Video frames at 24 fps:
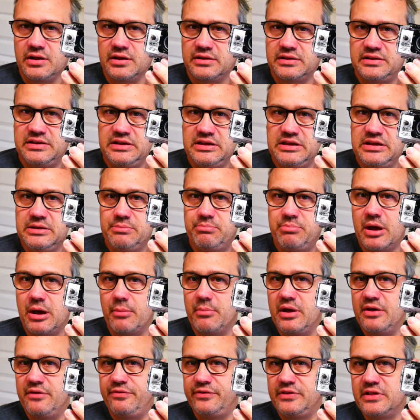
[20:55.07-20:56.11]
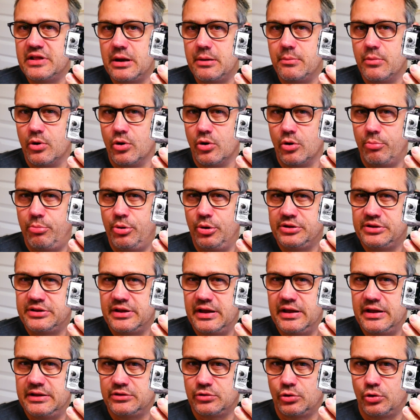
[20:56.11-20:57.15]
qui permet finalement
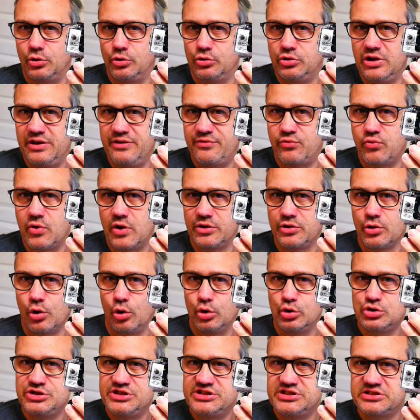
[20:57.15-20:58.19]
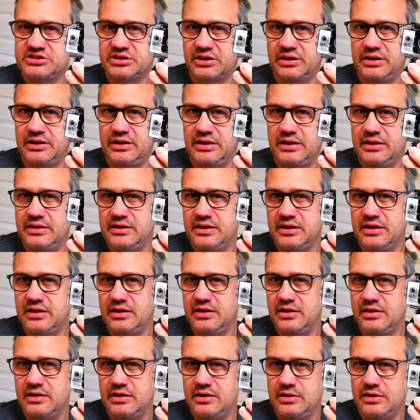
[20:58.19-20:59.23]
peut-être euh, des fois d'enregistrer
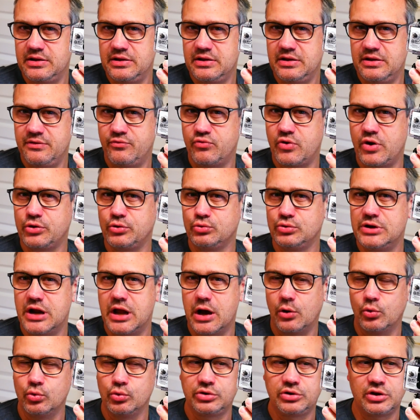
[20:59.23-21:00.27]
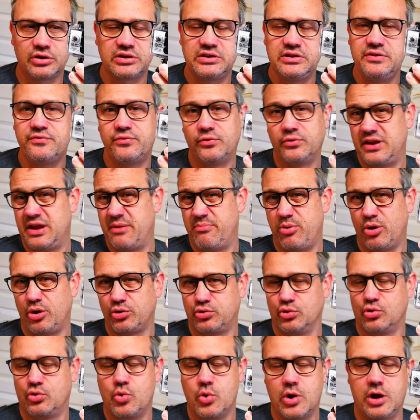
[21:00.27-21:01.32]
des voyous de la route qui font
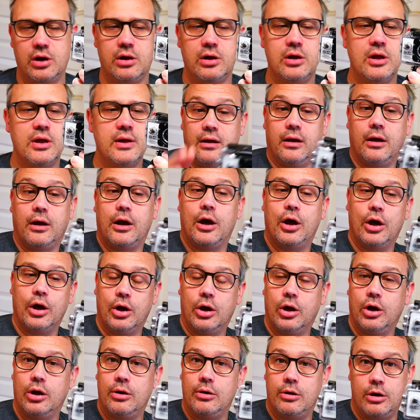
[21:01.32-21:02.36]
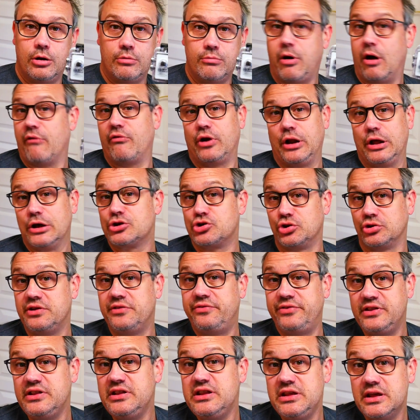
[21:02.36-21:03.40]
n'importe quoi. ben voilà, j'en ai
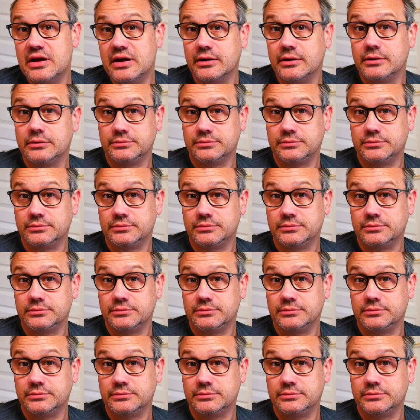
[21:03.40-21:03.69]
fini. Hein.